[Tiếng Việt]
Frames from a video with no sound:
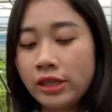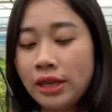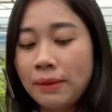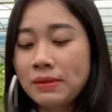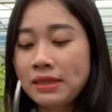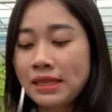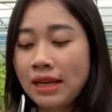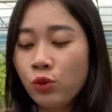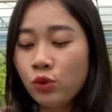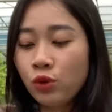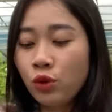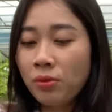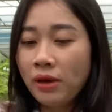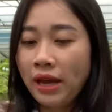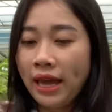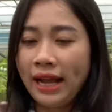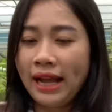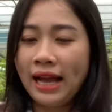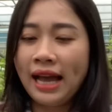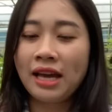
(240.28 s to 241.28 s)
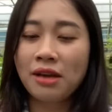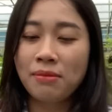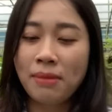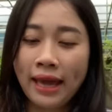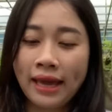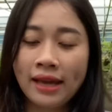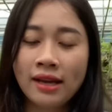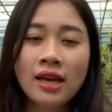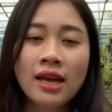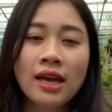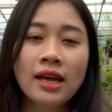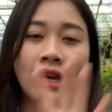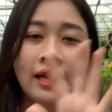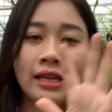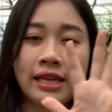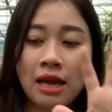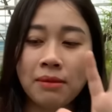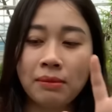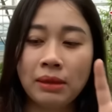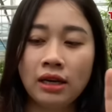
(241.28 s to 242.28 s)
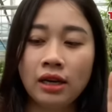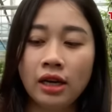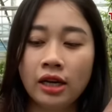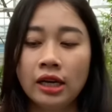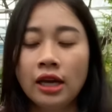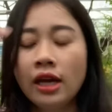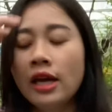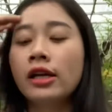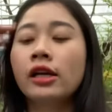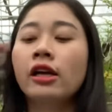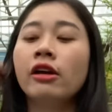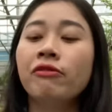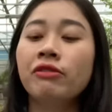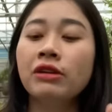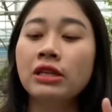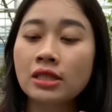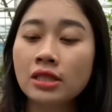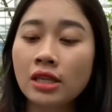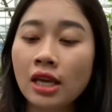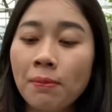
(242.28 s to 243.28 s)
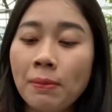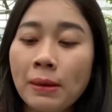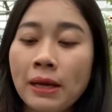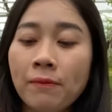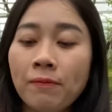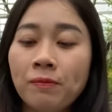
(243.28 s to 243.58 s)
trăm sáu mươi ngàn hai bản. Cả nhà mình ơi, cái phí ship á,